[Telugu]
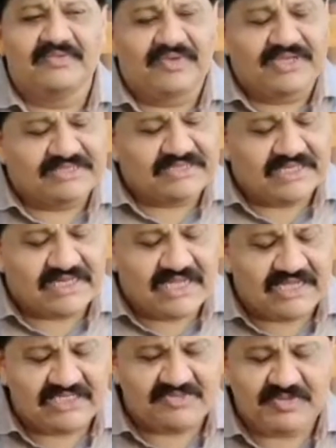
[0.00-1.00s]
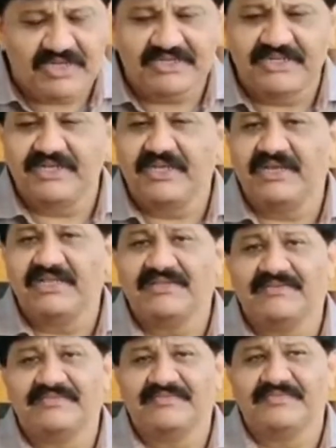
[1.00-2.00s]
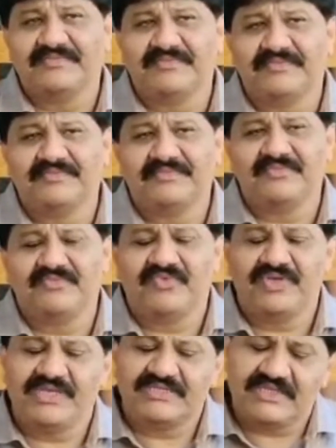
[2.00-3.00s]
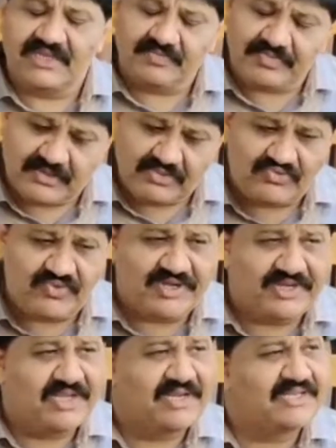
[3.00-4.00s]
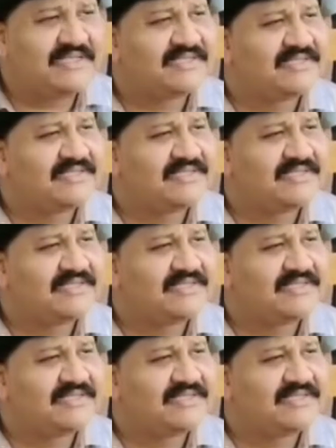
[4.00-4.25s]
వైఎస్ఆర్ కాంగ్రెస్ పార్టీని కానీ వైఎస్ఆర్ ప్రభుత్వాన్ని కానీ